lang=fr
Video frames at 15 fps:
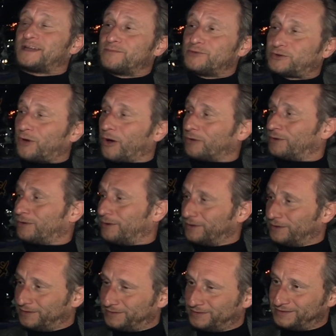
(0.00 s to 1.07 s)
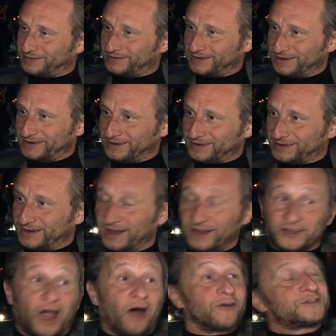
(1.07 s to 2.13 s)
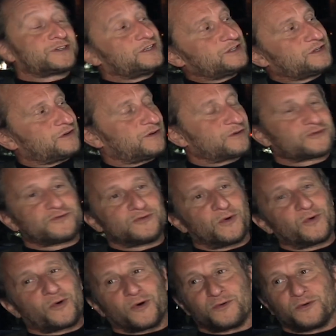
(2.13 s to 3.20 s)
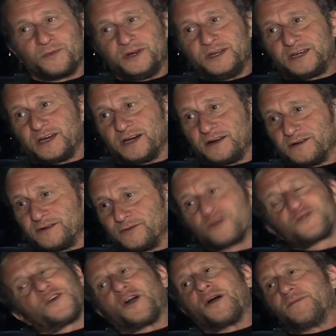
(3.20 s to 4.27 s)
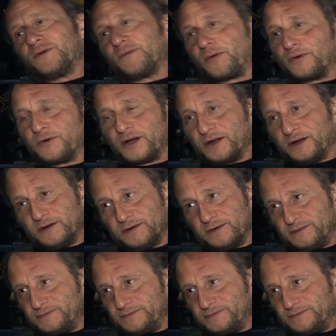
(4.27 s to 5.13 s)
des bouts de cordon. Hein. Émancipation 46 ans, je suis toujours au cordon ombilical. Hein. Non, je fais quand même des progrès. Hein.